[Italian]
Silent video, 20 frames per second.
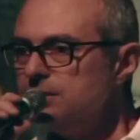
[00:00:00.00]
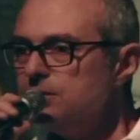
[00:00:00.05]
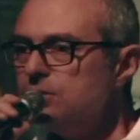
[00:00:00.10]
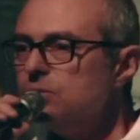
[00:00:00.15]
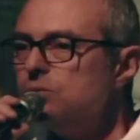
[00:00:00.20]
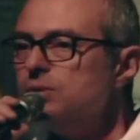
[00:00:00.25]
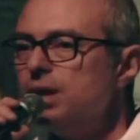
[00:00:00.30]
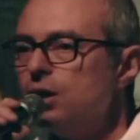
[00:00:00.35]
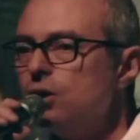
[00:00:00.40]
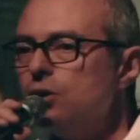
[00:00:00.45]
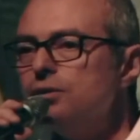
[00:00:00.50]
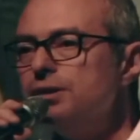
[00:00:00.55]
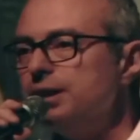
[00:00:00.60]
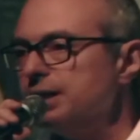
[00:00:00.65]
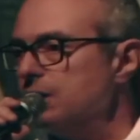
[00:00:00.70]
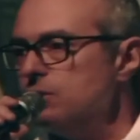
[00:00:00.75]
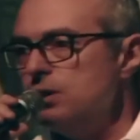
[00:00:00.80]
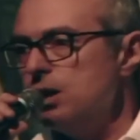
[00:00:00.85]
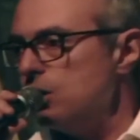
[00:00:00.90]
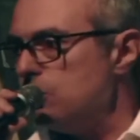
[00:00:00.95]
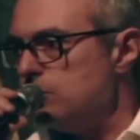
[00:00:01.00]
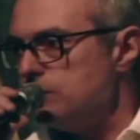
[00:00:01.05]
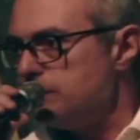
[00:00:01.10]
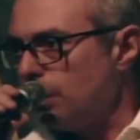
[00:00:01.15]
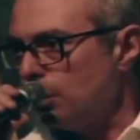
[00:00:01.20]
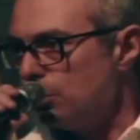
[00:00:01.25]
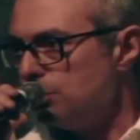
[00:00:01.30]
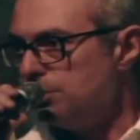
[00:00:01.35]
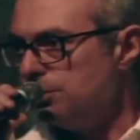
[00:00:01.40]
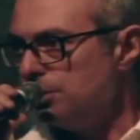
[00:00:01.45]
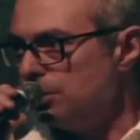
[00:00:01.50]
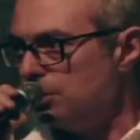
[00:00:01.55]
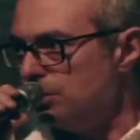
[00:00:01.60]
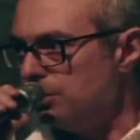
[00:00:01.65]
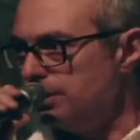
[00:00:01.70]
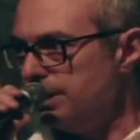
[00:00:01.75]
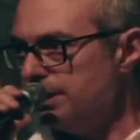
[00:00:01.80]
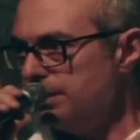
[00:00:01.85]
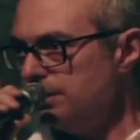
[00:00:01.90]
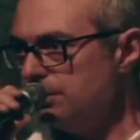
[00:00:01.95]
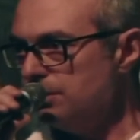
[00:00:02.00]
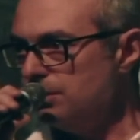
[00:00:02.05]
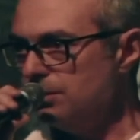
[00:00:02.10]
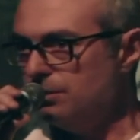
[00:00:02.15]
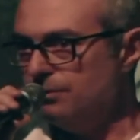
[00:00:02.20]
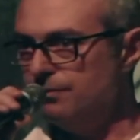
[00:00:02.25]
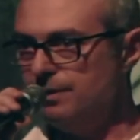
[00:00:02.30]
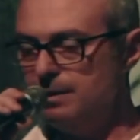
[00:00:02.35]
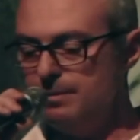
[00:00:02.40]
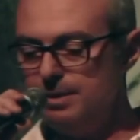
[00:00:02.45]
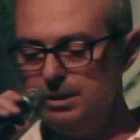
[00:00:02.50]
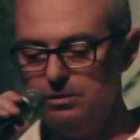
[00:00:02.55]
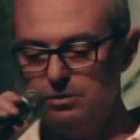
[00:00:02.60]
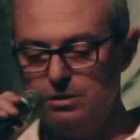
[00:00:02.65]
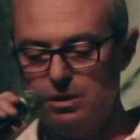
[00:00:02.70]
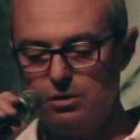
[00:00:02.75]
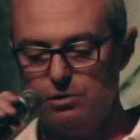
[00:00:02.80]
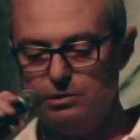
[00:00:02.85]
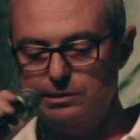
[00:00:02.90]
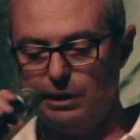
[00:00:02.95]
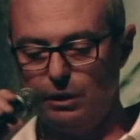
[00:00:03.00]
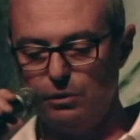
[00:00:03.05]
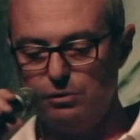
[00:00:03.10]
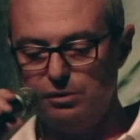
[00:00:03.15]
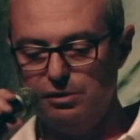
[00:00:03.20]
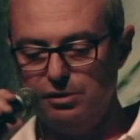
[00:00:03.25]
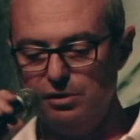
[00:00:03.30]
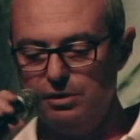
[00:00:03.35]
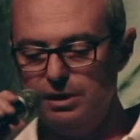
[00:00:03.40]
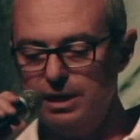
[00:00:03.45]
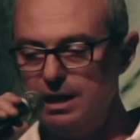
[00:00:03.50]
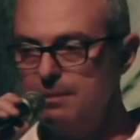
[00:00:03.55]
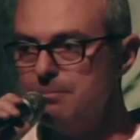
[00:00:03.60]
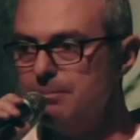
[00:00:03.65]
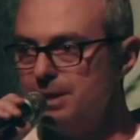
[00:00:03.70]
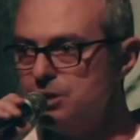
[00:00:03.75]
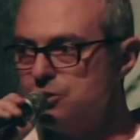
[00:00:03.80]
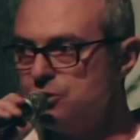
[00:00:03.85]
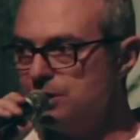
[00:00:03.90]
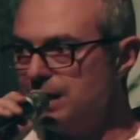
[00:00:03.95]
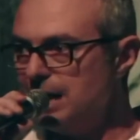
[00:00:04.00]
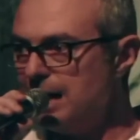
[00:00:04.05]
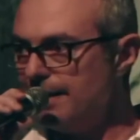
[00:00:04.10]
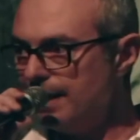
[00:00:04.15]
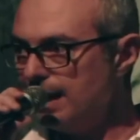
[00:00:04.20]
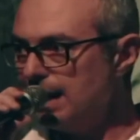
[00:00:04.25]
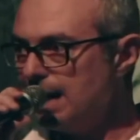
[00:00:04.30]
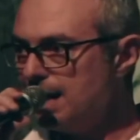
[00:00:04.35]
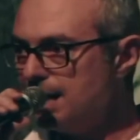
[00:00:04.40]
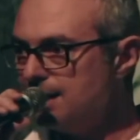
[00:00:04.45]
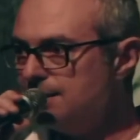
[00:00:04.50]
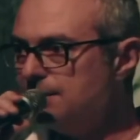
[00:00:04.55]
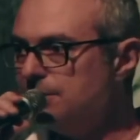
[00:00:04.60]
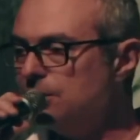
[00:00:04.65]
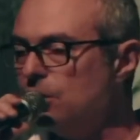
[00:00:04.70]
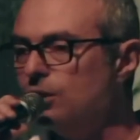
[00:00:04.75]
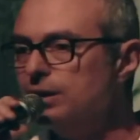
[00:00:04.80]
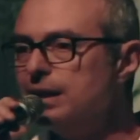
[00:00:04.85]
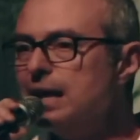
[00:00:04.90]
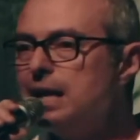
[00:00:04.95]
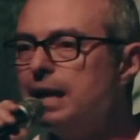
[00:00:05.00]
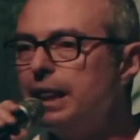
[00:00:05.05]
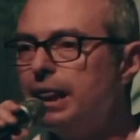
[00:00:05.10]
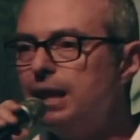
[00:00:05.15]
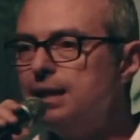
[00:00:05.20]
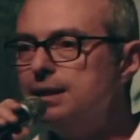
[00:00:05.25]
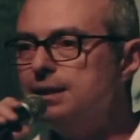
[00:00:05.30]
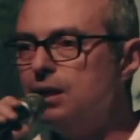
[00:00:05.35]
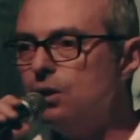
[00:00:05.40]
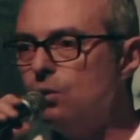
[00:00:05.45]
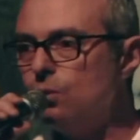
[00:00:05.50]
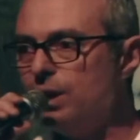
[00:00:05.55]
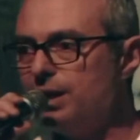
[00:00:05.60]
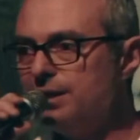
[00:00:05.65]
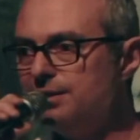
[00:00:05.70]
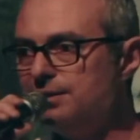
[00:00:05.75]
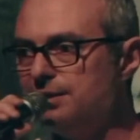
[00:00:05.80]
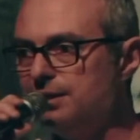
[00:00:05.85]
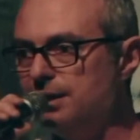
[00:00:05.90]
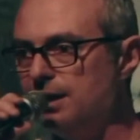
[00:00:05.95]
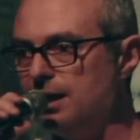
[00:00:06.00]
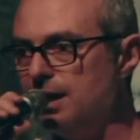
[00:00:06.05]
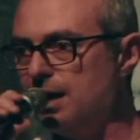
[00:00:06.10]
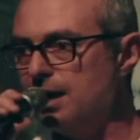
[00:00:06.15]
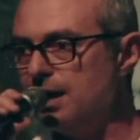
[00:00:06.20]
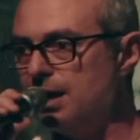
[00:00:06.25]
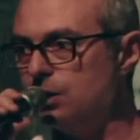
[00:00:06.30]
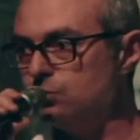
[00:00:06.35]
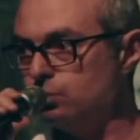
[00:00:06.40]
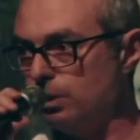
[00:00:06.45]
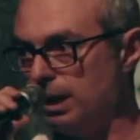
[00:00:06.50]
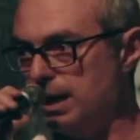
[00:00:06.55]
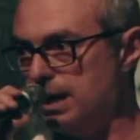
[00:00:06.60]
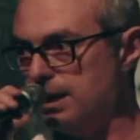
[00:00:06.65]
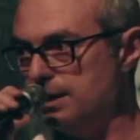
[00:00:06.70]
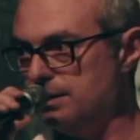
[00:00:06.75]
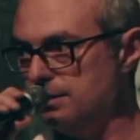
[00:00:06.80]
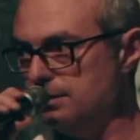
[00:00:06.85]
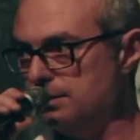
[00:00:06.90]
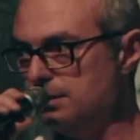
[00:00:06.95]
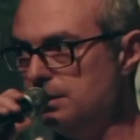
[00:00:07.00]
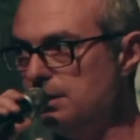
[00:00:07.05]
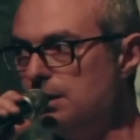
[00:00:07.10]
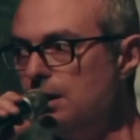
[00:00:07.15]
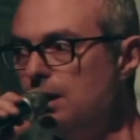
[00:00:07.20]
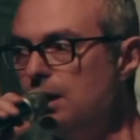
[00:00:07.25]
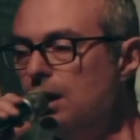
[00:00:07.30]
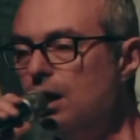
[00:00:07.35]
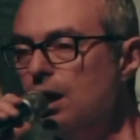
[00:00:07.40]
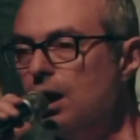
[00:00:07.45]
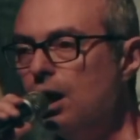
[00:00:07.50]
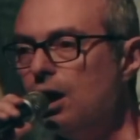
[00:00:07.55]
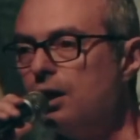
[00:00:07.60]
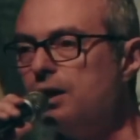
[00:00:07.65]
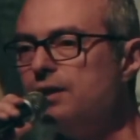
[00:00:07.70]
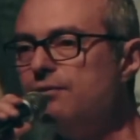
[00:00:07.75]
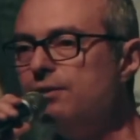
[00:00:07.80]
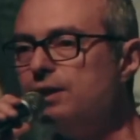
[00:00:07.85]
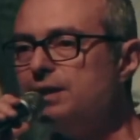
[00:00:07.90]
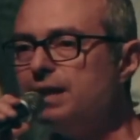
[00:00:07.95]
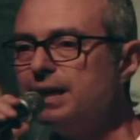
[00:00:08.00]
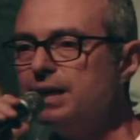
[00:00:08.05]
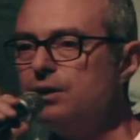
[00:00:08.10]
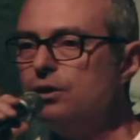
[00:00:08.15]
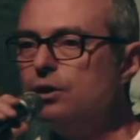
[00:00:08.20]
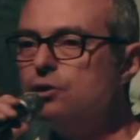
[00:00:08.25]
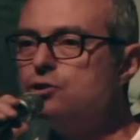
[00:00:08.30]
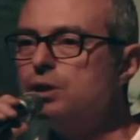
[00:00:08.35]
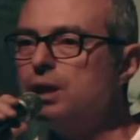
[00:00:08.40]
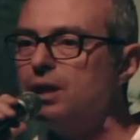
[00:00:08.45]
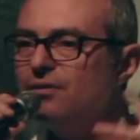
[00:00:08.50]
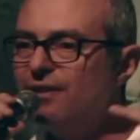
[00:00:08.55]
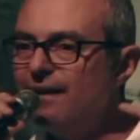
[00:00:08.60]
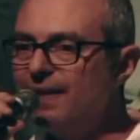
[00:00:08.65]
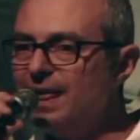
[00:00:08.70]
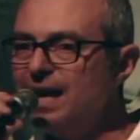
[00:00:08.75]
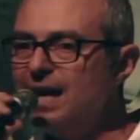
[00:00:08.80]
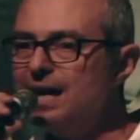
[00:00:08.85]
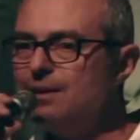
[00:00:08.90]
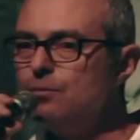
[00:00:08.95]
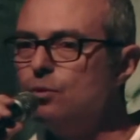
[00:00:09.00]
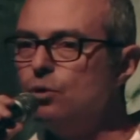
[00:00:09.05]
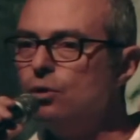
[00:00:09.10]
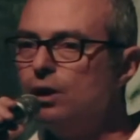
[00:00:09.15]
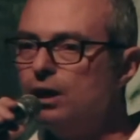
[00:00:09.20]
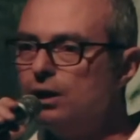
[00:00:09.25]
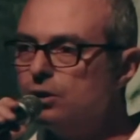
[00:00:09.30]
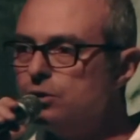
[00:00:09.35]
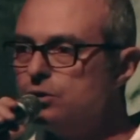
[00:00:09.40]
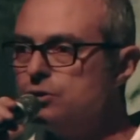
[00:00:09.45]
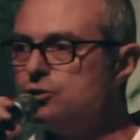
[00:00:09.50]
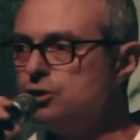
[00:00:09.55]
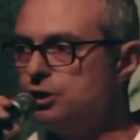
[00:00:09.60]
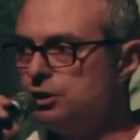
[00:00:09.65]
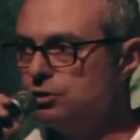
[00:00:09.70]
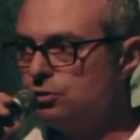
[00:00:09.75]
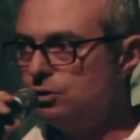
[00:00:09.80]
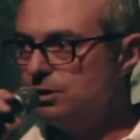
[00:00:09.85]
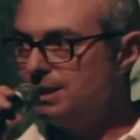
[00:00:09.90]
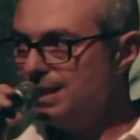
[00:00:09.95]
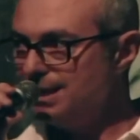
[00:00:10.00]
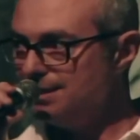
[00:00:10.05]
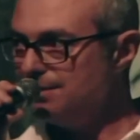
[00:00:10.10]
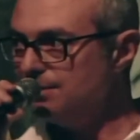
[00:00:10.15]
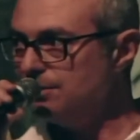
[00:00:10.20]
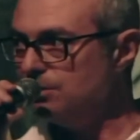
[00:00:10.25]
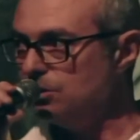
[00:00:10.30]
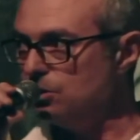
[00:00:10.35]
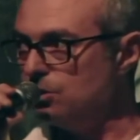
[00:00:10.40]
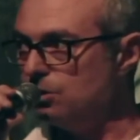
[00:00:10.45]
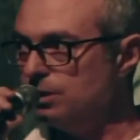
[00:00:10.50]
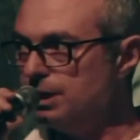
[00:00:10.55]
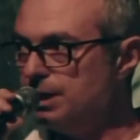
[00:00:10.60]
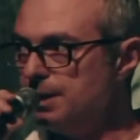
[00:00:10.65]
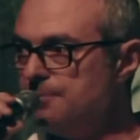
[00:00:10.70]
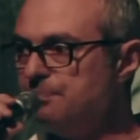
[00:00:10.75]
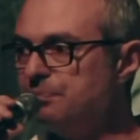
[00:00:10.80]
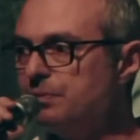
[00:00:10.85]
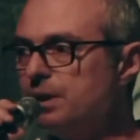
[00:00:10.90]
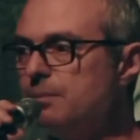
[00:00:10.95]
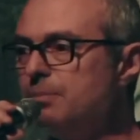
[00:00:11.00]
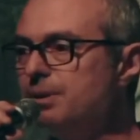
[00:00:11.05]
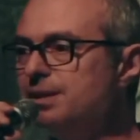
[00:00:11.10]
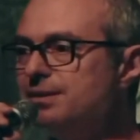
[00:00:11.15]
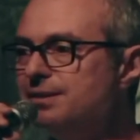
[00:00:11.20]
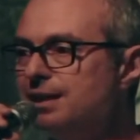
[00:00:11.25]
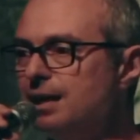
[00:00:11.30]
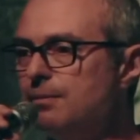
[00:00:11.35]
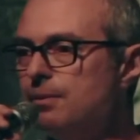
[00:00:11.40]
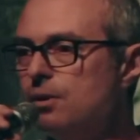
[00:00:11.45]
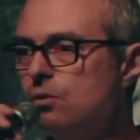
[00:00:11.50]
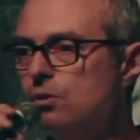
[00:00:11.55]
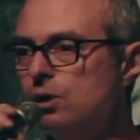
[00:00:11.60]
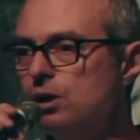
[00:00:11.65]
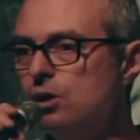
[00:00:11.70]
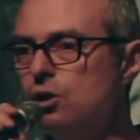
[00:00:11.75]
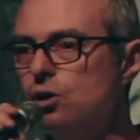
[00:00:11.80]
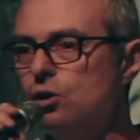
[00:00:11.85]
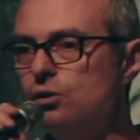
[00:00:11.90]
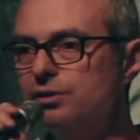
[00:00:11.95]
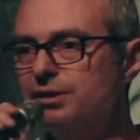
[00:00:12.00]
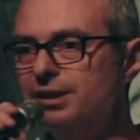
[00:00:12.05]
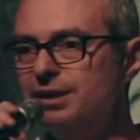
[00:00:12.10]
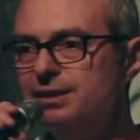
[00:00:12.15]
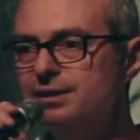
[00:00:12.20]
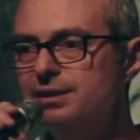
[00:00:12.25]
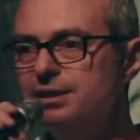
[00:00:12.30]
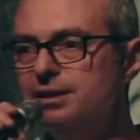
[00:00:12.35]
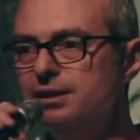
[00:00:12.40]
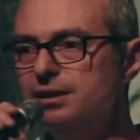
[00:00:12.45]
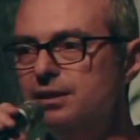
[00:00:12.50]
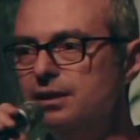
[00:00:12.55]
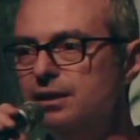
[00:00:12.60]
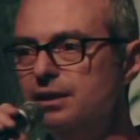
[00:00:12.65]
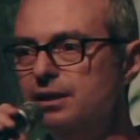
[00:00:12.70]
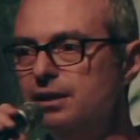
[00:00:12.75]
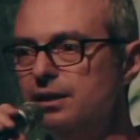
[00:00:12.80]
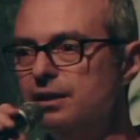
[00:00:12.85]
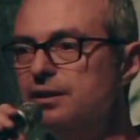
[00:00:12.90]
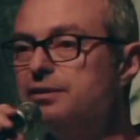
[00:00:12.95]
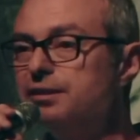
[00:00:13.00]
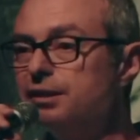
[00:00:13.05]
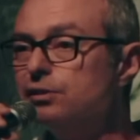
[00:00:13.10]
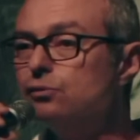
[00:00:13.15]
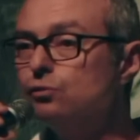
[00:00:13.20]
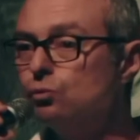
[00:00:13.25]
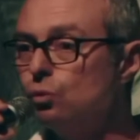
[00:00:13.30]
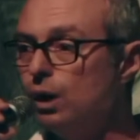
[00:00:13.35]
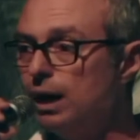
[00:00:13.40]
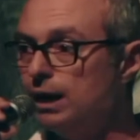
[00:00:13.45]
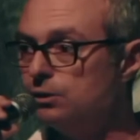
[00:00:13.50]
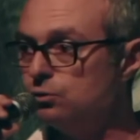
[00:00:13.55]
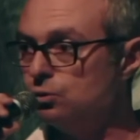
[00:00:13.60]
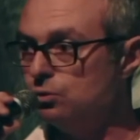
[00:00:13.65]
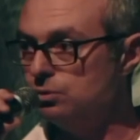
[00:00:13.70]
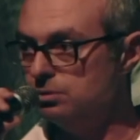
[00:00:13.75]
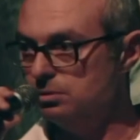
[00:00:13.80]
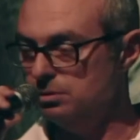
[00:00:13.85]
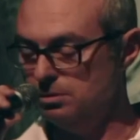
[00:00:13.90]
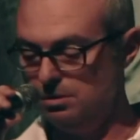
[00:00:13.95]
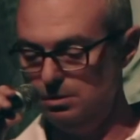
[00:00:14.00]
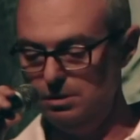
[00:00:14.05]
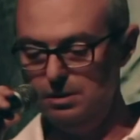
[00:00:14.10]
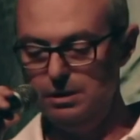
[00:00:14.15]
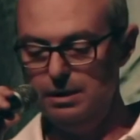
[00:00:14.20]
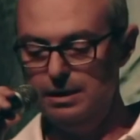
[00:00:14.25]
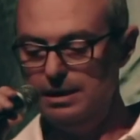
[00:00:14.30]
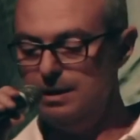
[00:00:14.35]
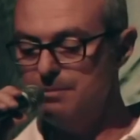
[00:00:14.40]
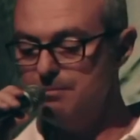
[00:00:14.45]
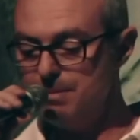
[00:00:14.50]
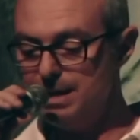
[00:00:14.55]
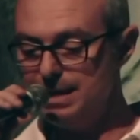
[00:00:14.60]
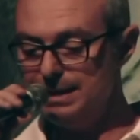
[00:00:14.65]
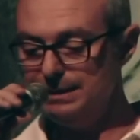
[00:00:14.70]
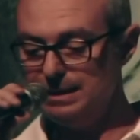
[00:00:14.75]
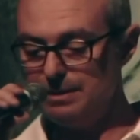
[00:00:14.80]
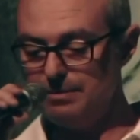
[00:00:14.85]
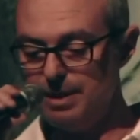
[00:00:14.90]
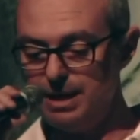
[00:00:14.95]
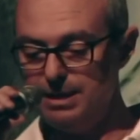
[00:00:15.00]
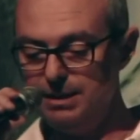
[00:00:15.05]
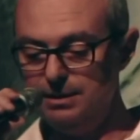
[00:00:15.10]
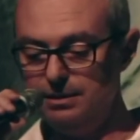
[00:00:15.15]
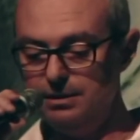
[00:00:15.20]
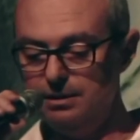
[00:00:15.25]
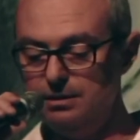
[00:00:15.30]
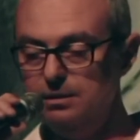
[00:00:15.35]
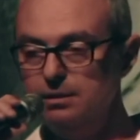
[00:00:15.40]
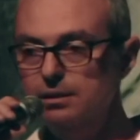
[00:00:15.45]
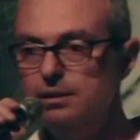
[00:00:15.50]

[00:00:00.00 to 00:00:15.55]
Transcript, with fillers: una cosa che è una costruzione, ovviamente una costruzione immaginaria, la nazione, la rende quasi naturale. Ogni volta che noi ci riferiamo al concetto di nazione pensiamo a qualcosa di eh, sessuato immediatamente